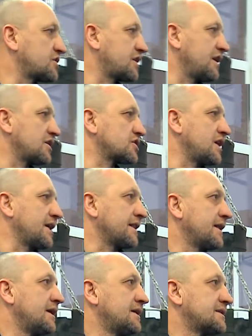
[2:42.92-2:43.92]
– первенству
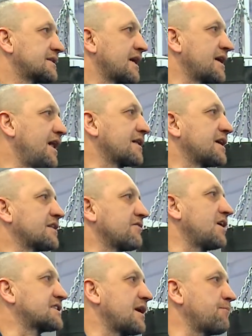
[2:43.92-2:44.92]
России, которое
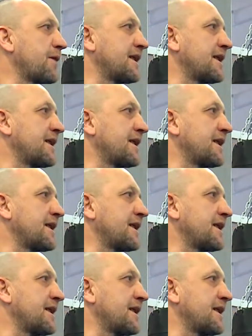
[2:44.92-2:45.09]
состоится в Анапе